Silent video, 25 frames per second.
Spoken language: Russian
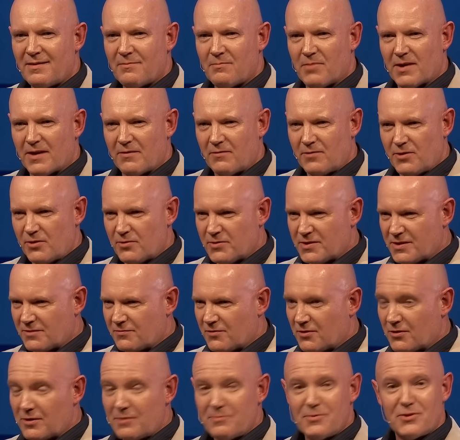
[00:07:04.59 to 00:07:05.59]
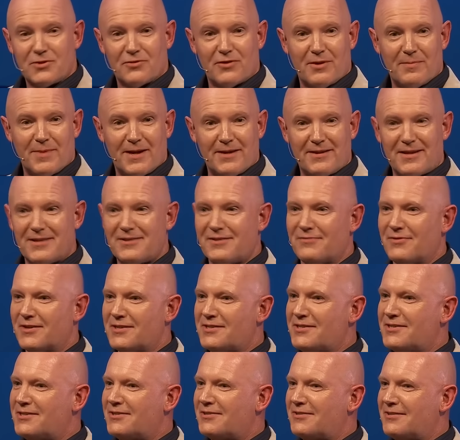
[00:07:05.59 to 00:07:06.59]
Прошу прощения, если я
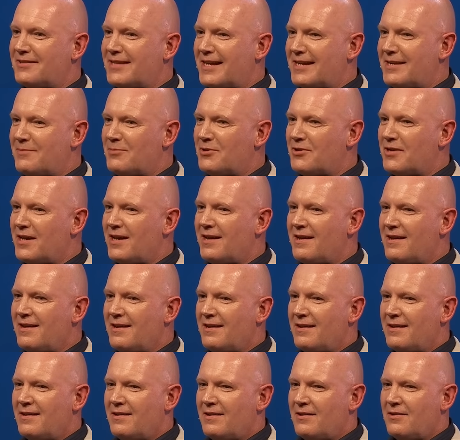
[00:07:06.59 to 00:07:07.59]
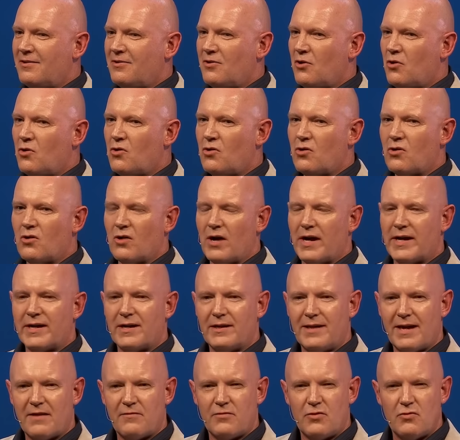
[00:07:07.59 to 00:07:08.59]
кого-то напугал. Или
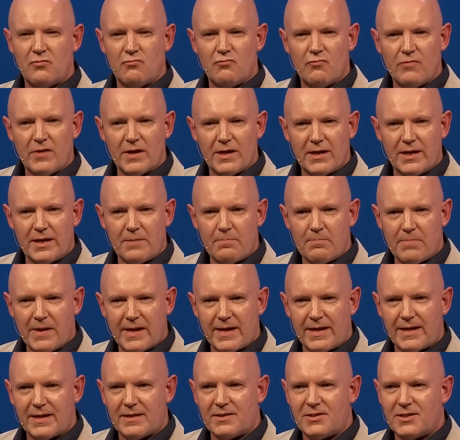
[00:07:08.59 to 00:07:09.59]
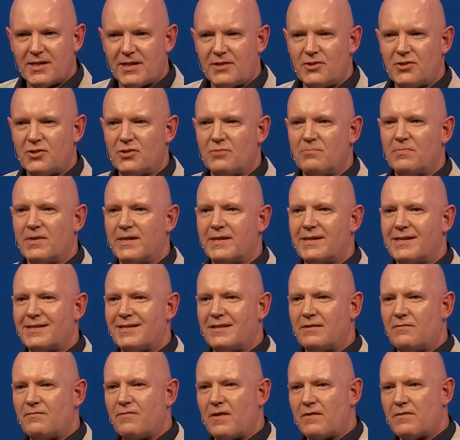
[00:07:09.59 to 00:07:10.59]
же я могу привлечь ваше внимание,
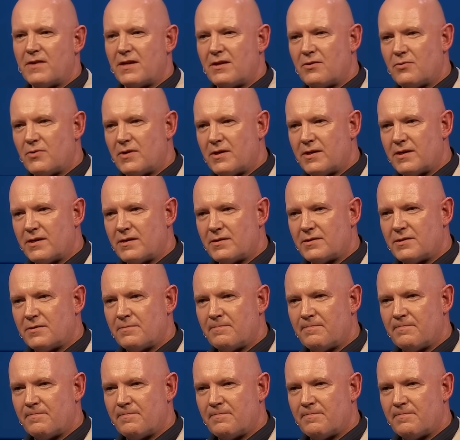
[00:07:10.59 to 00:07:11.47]
понизив голос.